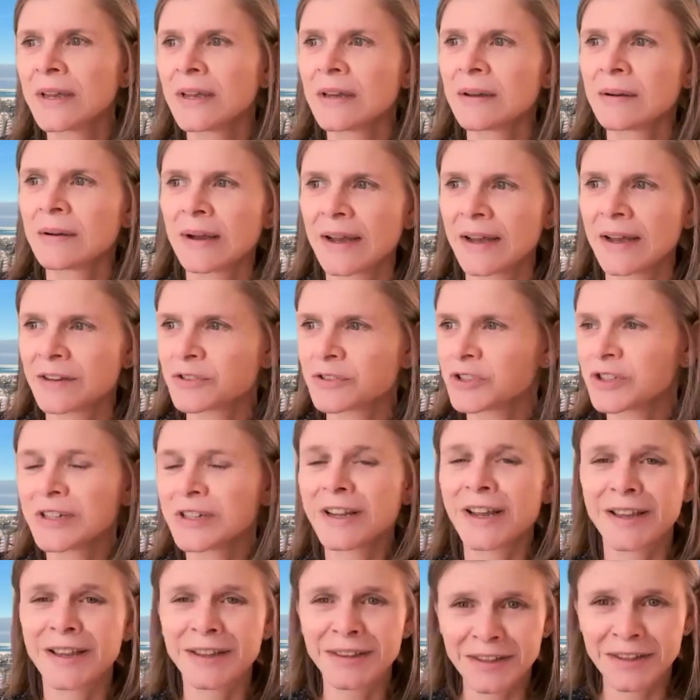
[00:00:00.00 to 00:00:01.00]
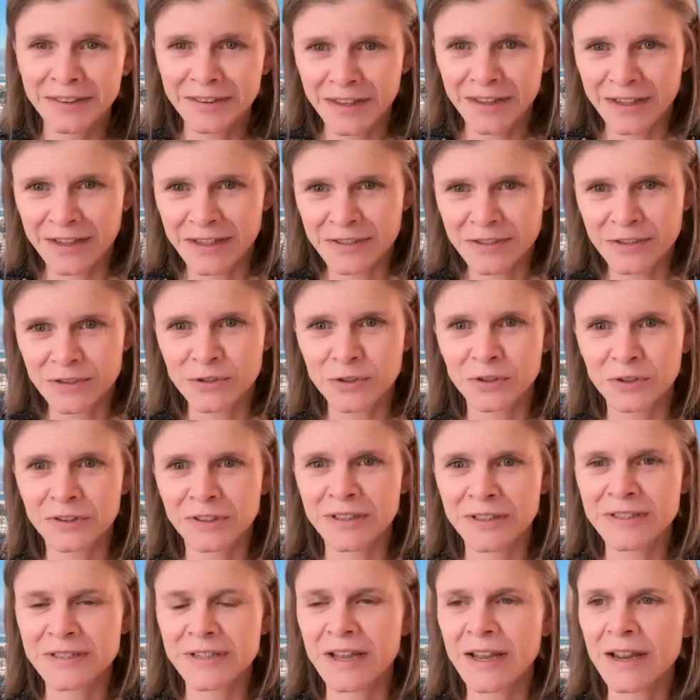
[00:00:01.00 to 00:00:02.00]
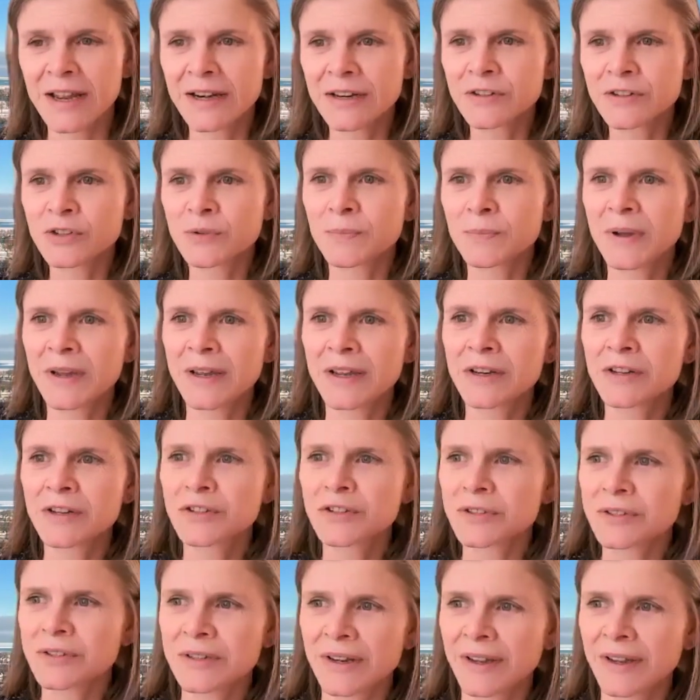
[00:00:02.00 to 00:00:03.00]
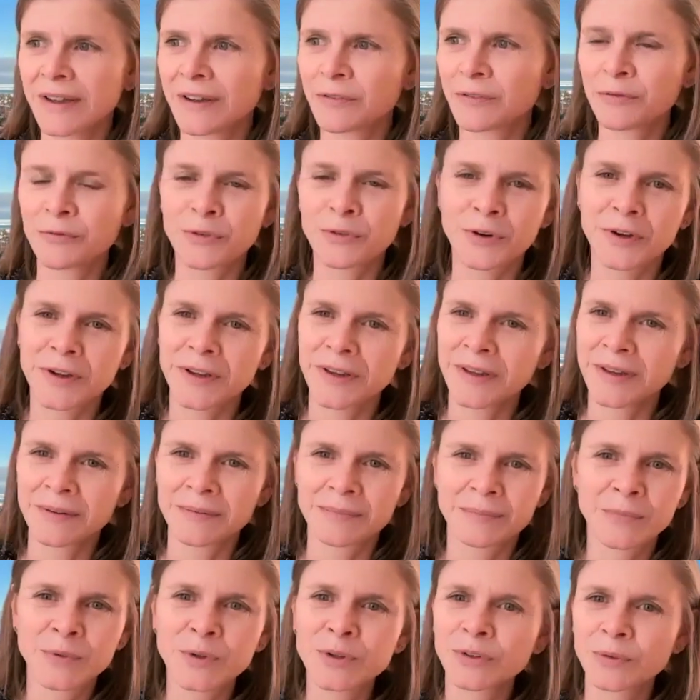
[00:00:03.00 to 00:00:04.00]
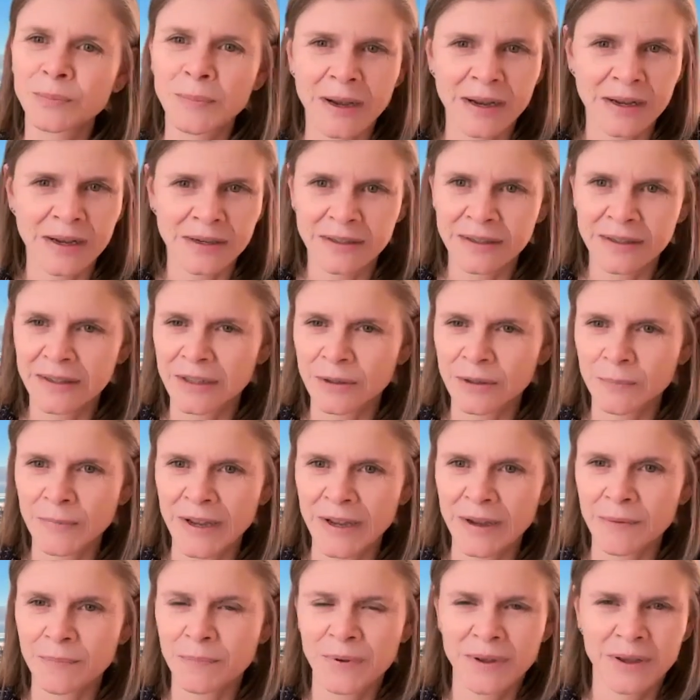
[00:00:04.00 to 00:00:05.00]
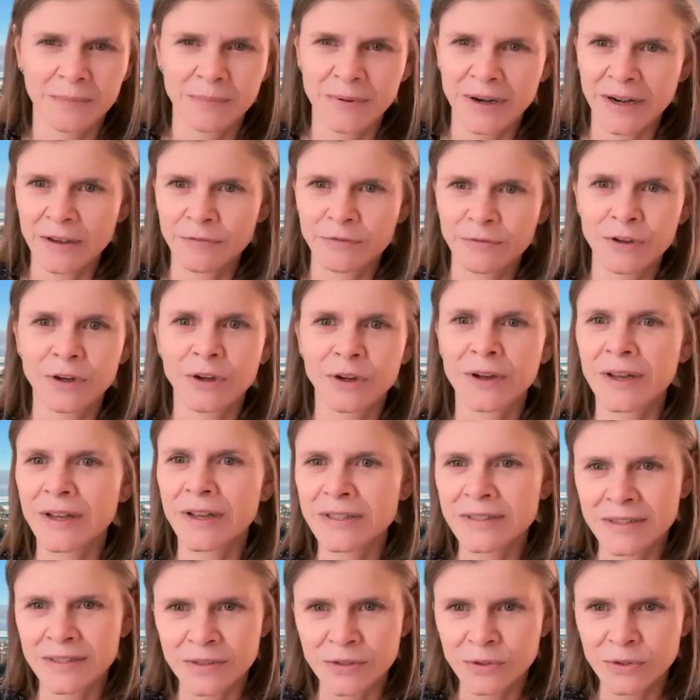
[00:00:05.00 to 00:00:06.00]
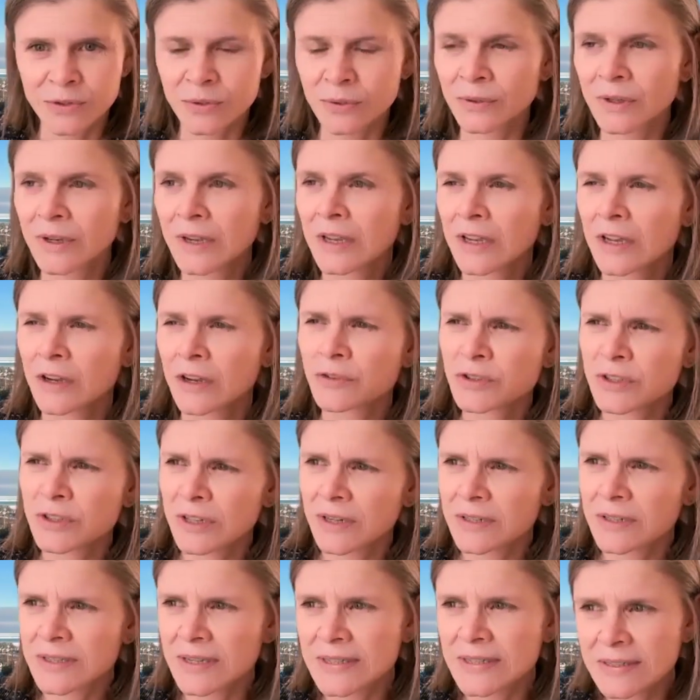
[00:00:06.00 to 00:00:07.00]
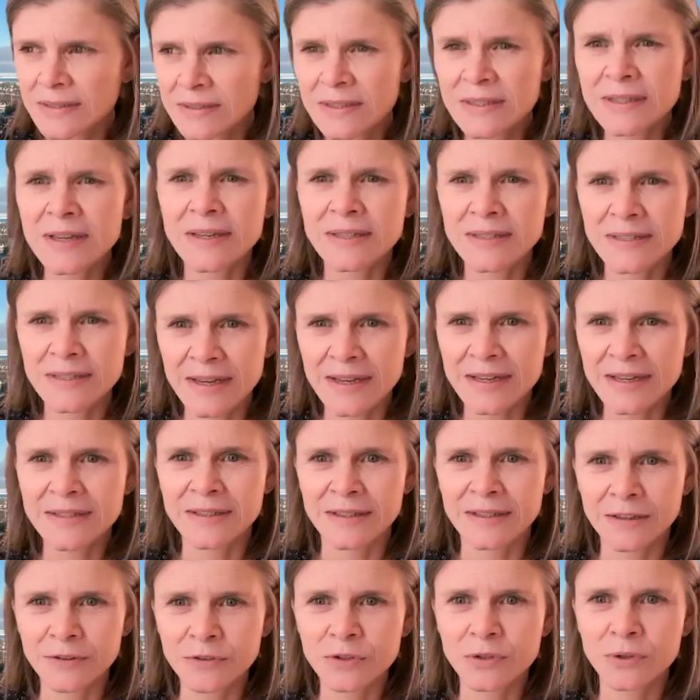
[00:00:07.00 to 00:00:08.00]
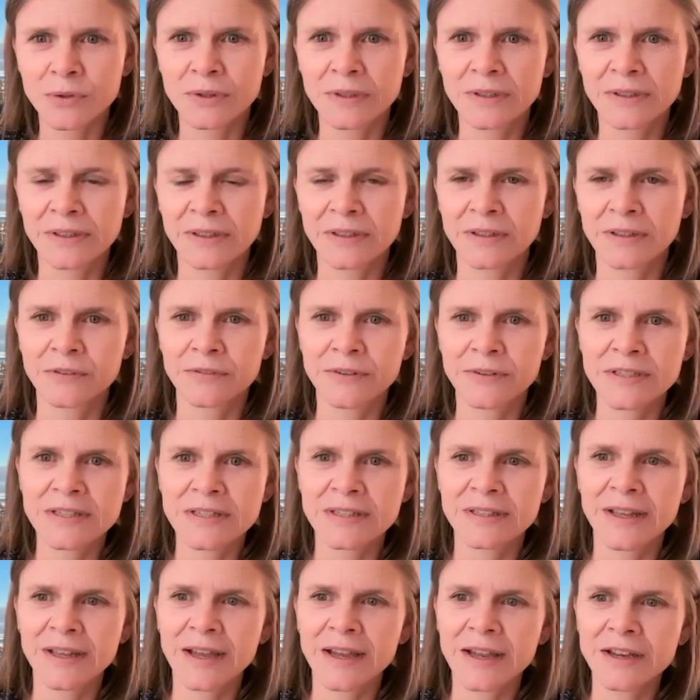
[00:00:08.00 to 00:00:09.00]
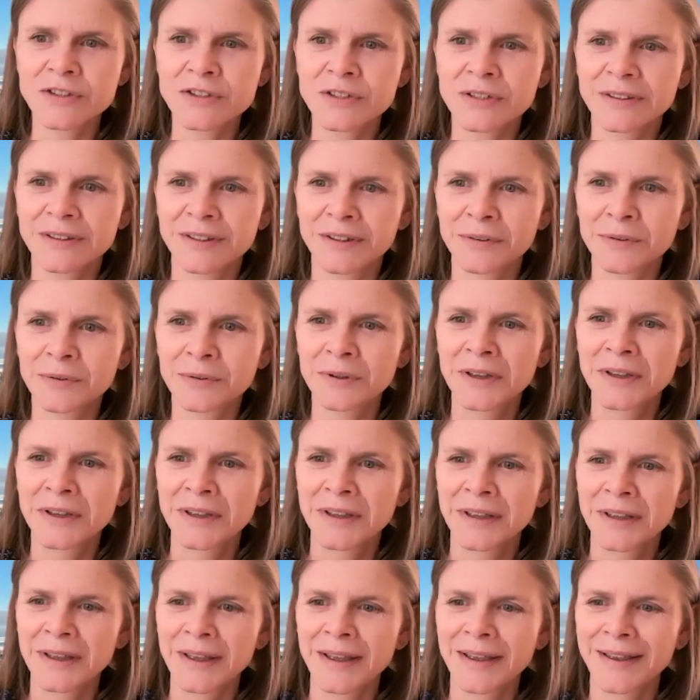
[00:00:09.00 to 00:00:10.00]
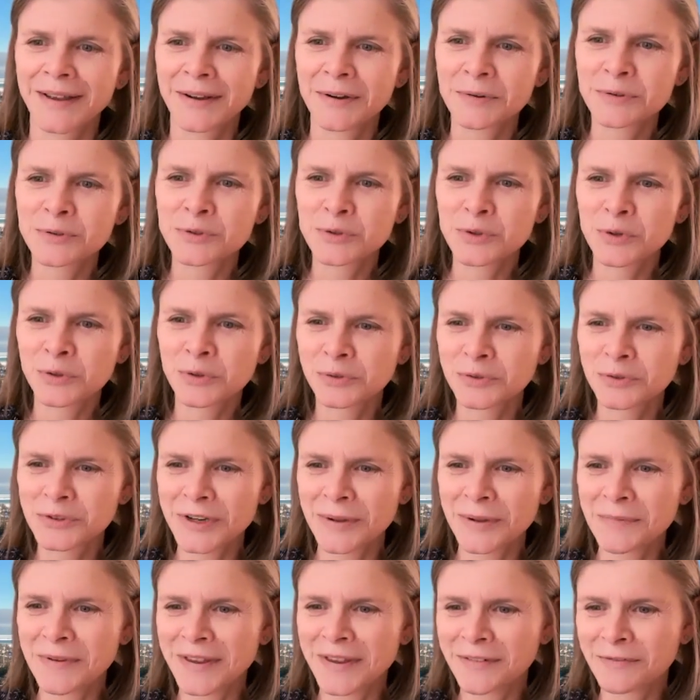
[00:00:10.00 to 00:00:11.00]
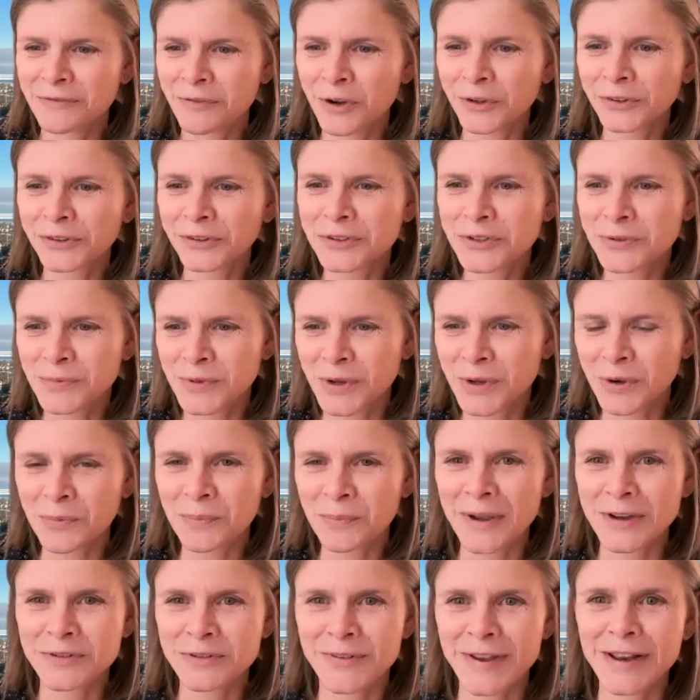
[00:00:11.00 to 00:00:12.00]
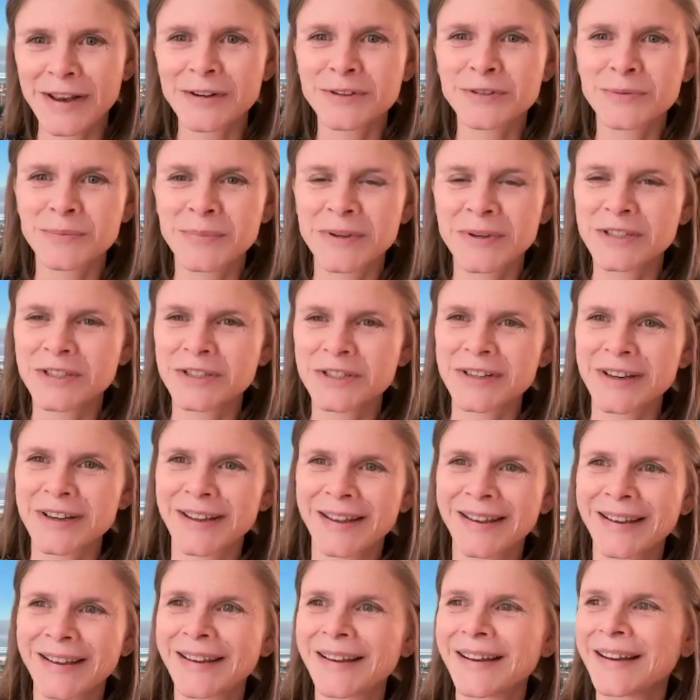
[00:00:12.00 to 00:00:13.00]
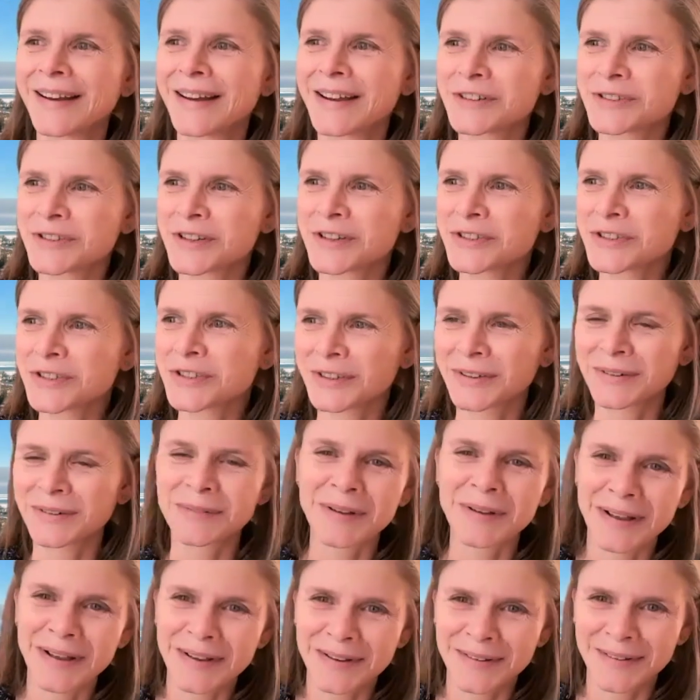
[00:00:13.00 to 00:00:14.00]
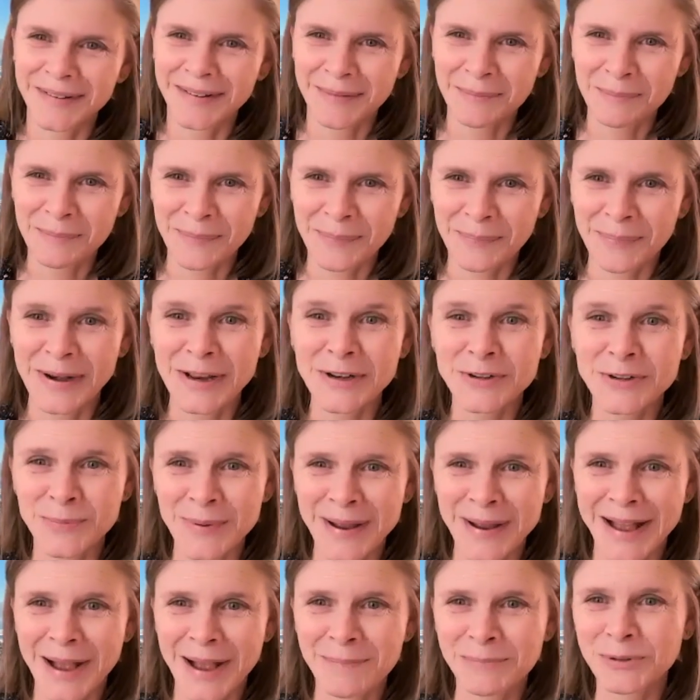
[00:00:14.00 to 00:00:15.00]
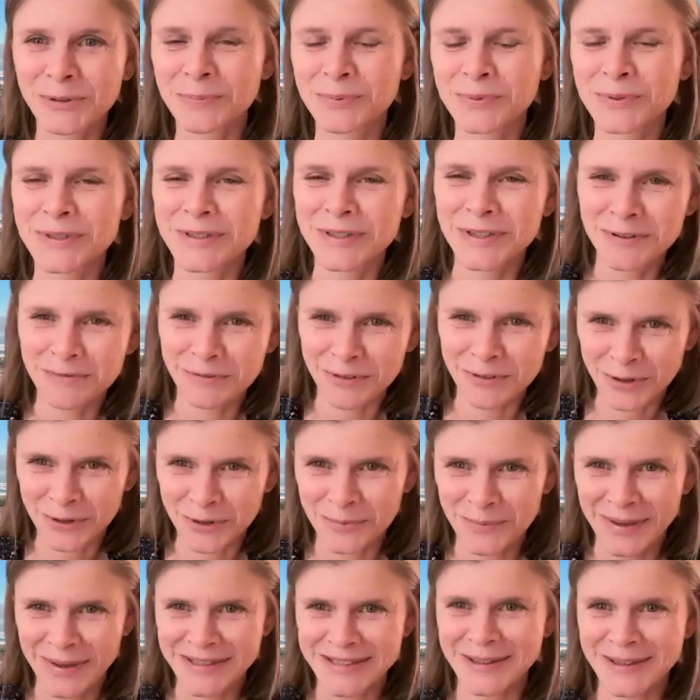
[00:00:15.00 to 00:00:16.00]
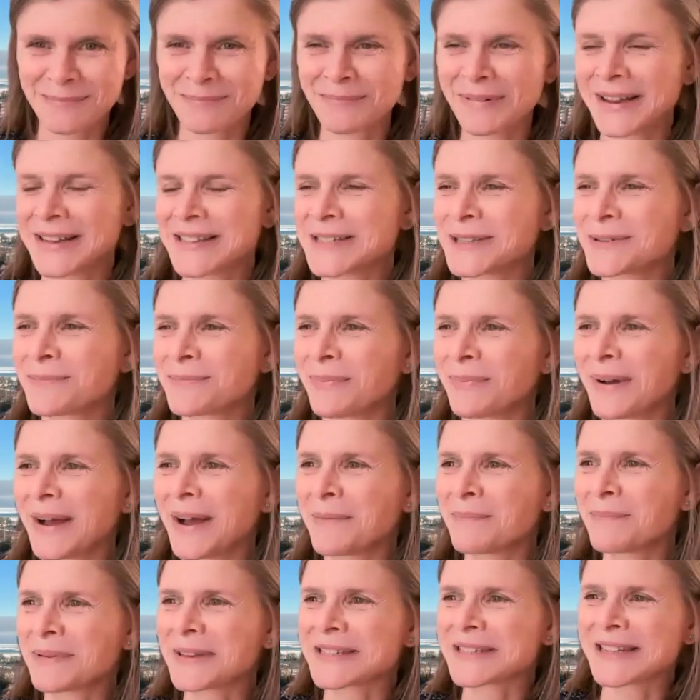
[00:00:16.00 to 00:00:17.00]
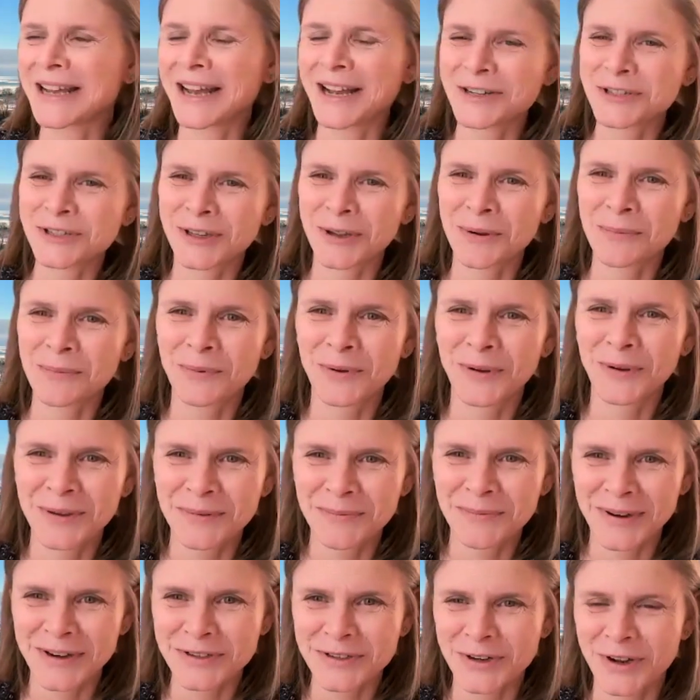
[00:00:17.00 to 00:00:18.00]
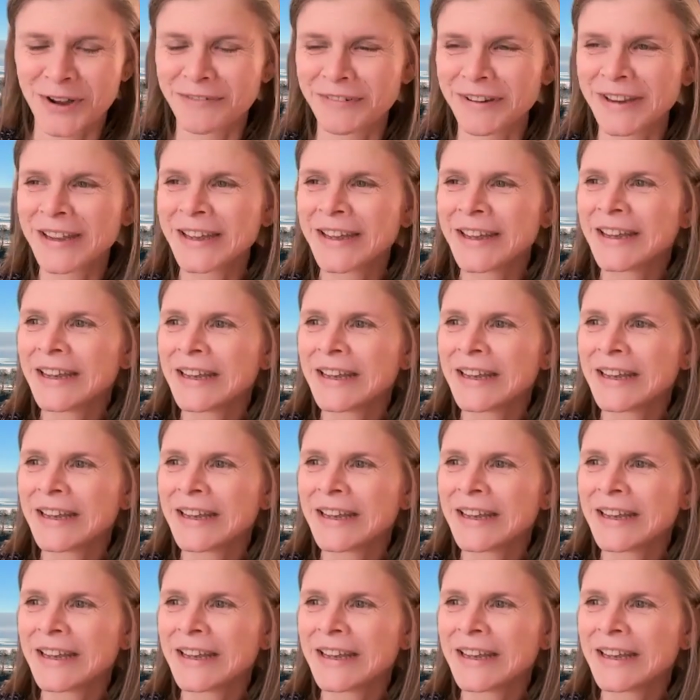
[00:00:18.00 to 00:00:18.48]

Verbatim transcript: é, tinha ainda interesses em outras áreas, mas é, foi muito bacana, uma época maravilhosa. Isso, eu tinha 16 anos quando entrei na universidade, então é, os outros na, em volta de mim eram mais velhos, mas é, a gente aprende o mais rápido possível e começa a participar, apesar de estar um pouquinho mais jovem.